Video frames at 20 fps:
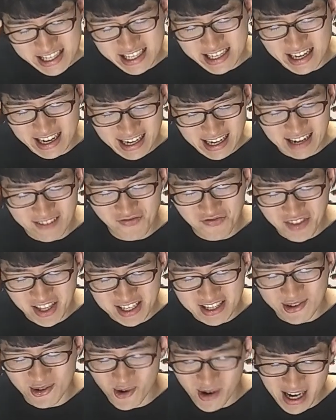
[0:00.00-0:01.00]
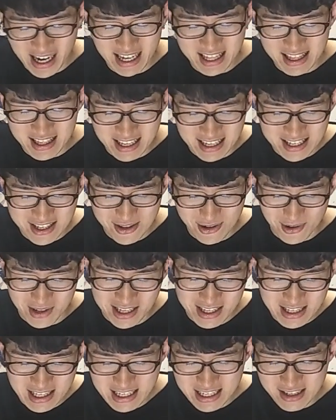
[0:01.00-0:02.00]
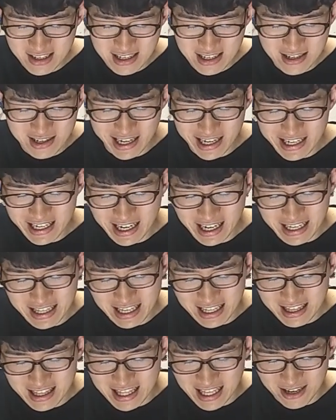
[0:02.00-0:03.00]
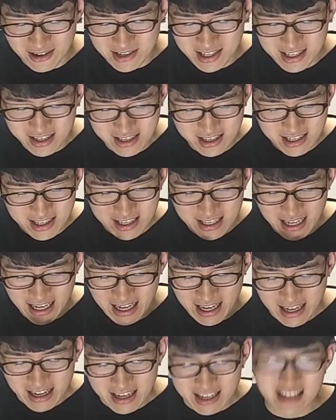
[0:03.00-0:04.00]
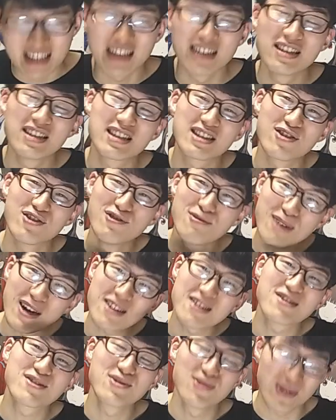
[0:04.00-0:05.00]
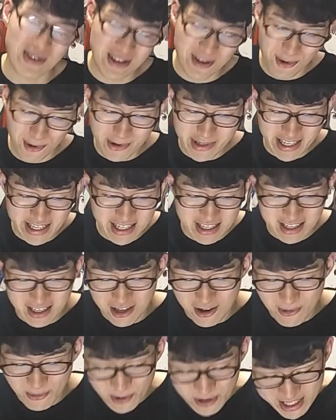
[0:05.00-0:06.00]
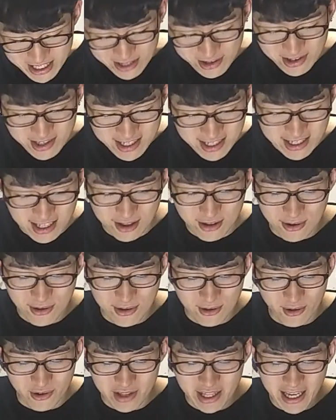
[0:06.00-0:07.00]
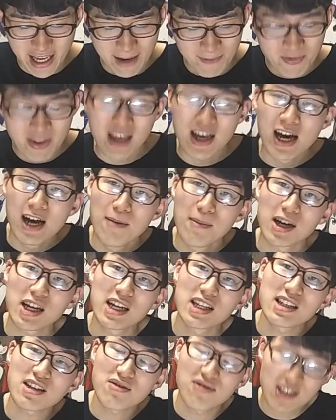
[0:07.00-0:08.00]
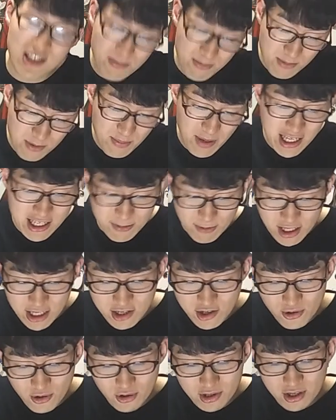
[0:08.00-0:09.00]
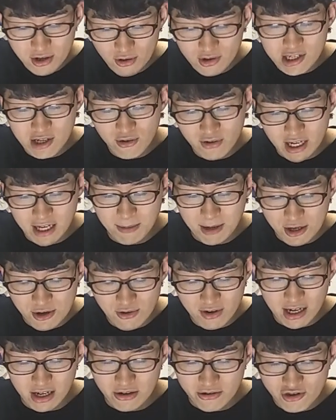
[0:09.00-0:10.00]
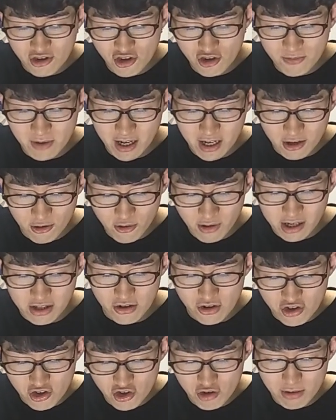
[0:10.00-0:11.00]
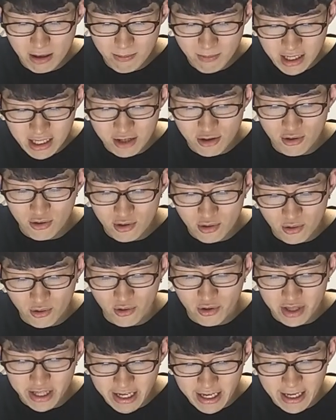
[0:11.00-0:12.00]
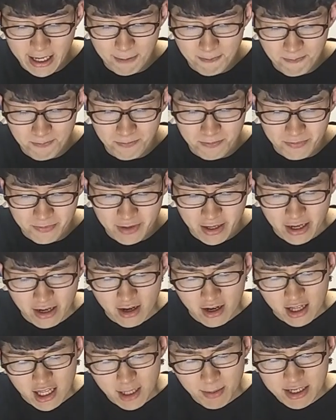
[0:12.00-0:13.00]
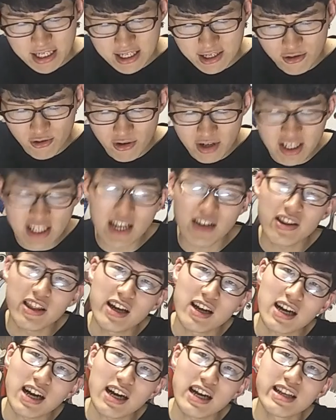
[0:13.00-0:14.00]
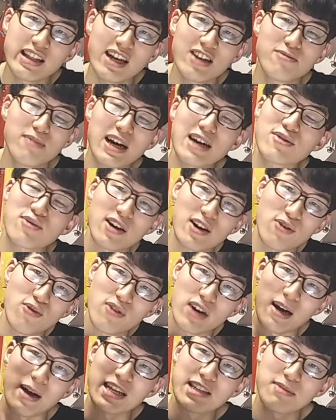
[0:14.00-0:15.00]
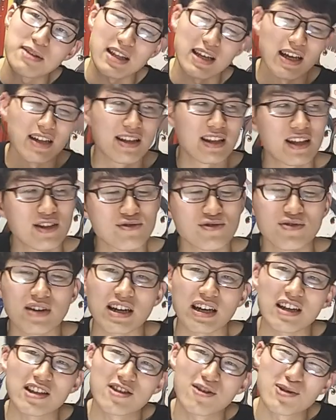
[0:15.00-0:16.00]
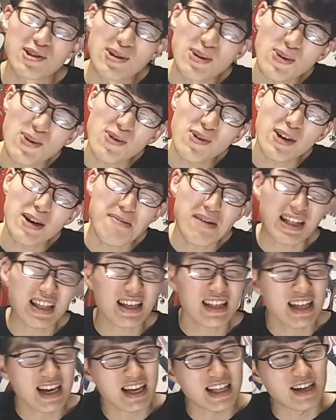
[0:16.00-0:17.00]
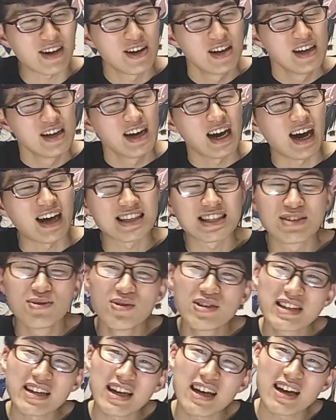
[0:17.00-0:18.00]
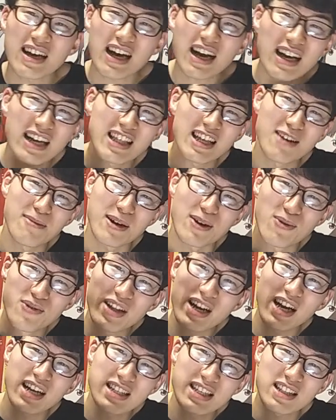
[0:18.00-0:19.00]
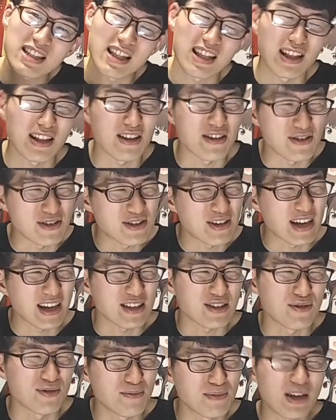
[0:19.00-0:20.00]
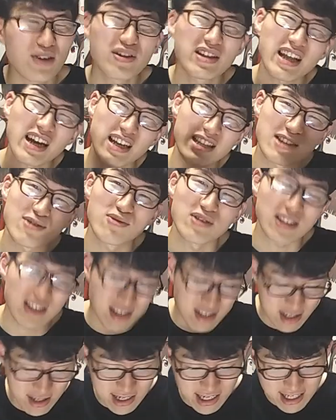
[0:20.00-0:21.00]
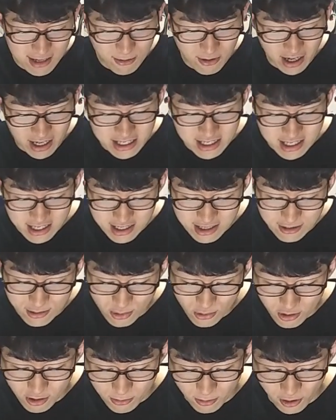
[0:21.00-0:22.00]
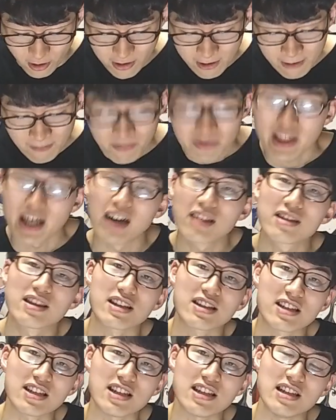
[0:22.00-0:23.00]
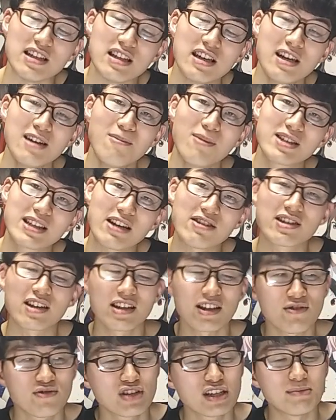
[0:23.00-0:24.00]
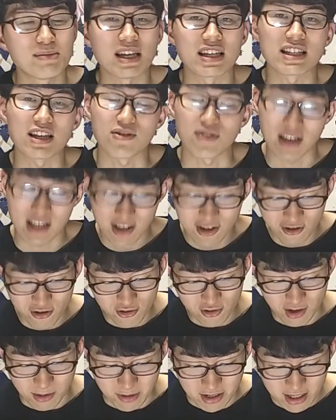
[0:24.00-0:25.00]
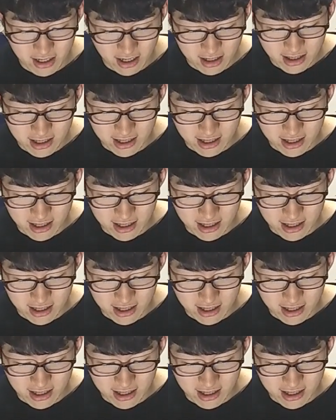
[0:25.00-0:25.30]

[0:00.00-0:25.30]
辛かったし、怖かったしと、で、次々と明らかになっていく真実が、現実とうまくクロス交差してて面白すぎたというところで、まあ、原作のスピンペースも、ね、非常に良くて、今回今4巻の終盤から5巻の終盤までというところで、うん。まあ、しおりちゃんね、影になる前とか今回初めて出てくるわけなんですけど、そこがまたなんか、あ、しおりちゃん影になる前こんな感じだったので、なんかその、よりなんかすごい辛さも感じさせるところもあったし、まあ、声優さんね、藤宮さんで、演技力とかも光っ